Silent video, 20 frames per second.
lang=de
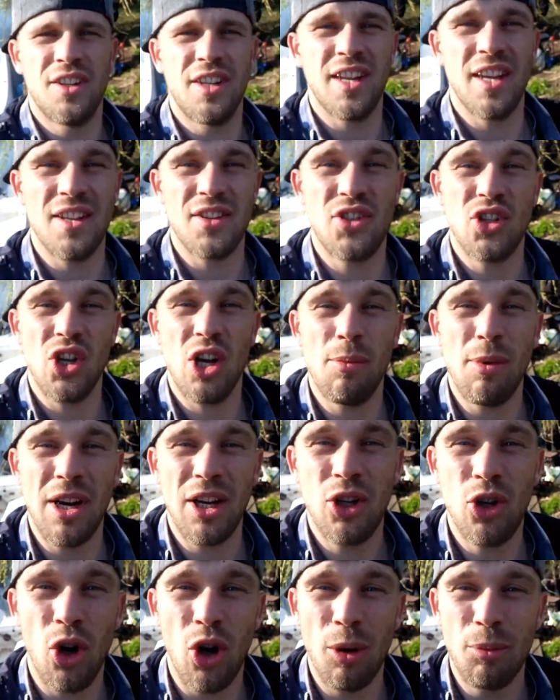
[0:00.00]
Der
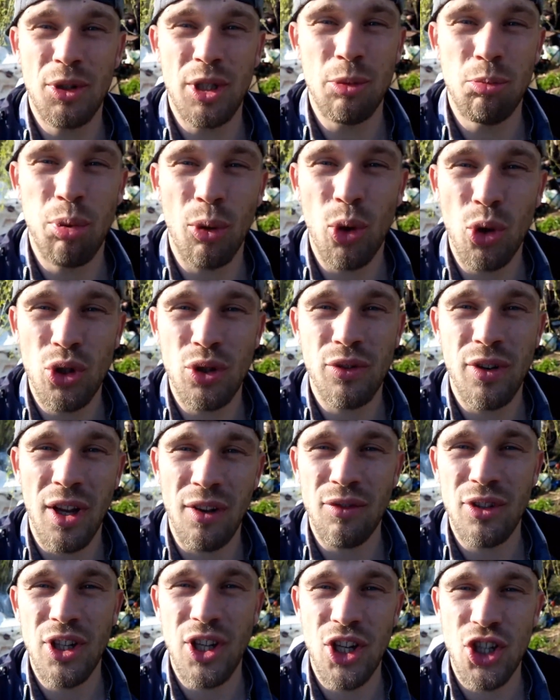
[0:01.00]
Sommer kommt, die Boote
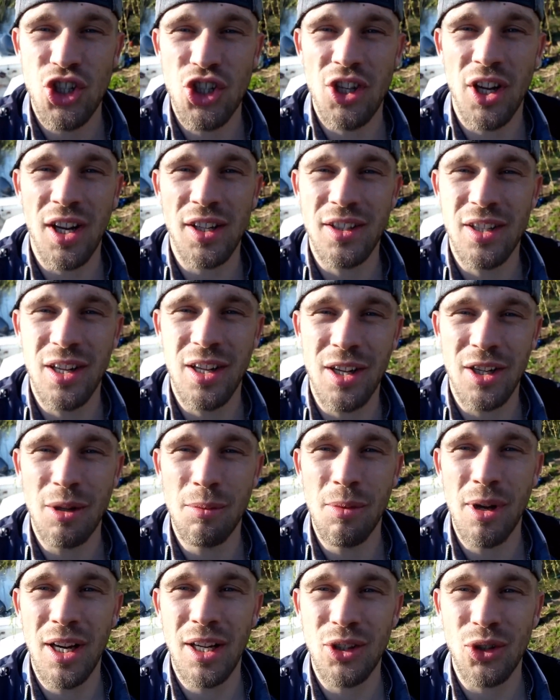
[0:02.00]
werden wieder startklar
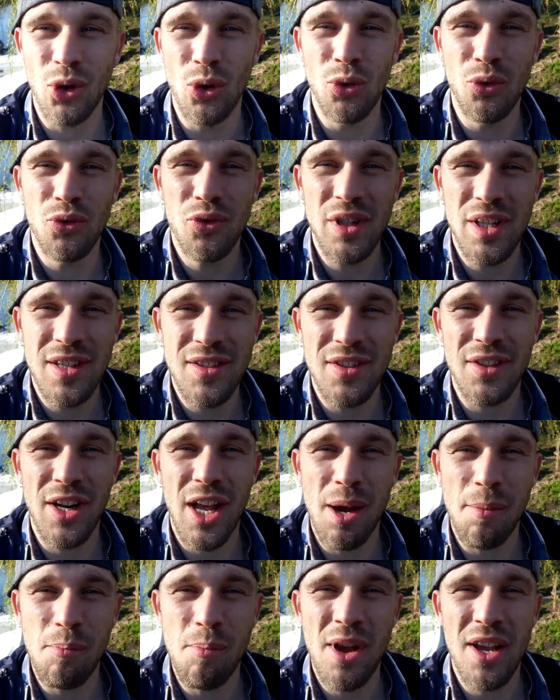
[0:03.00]
gemacht und wir
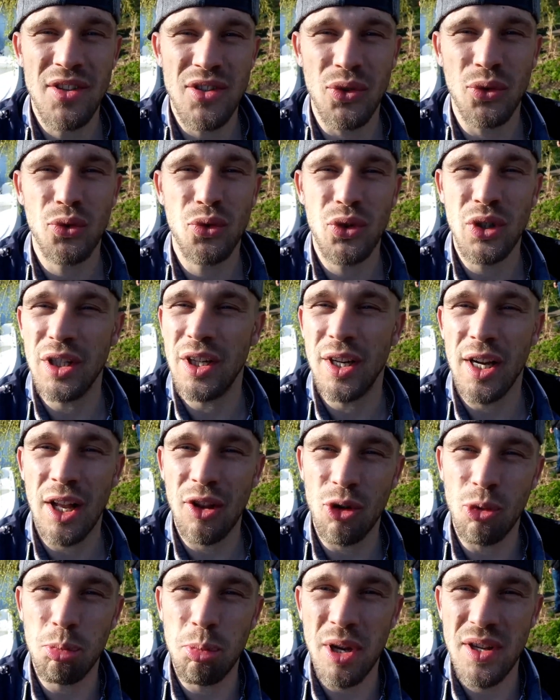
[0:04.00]
sind am Method
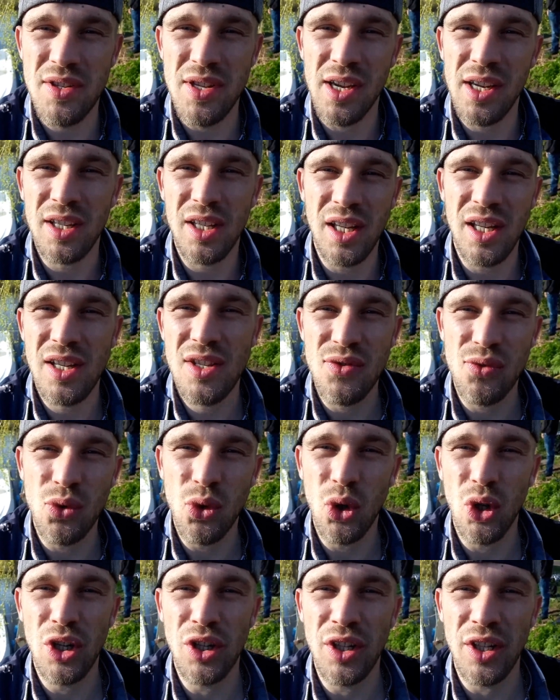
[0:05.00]
Also besser geht's
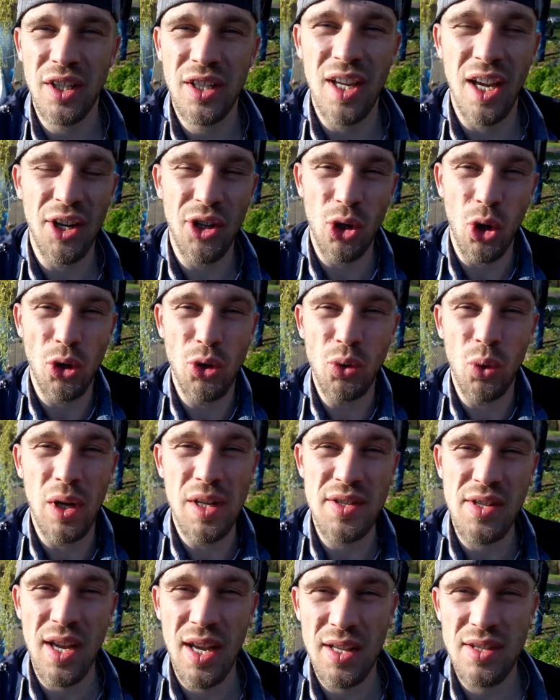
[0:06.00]
wirklich nicht. Kann ich euch nur
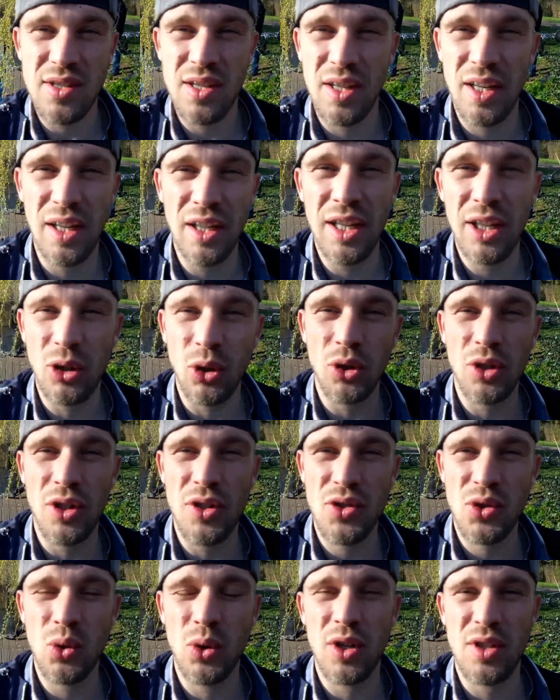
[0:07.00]
ans Herz legen, legt euch
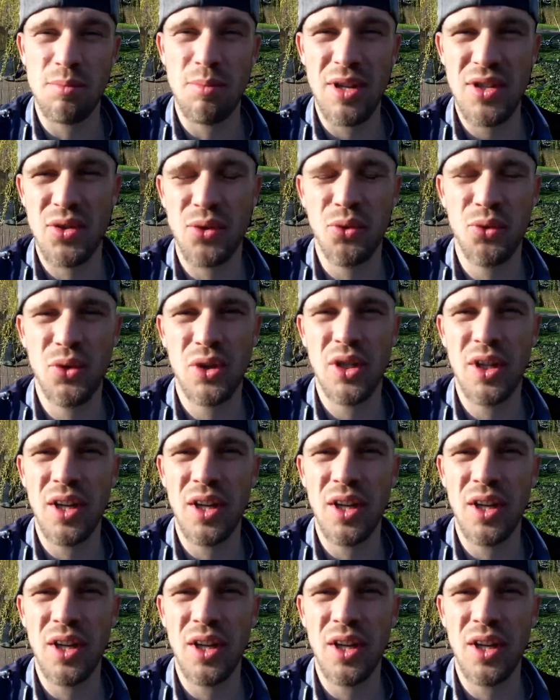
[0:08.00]
das zu, das Method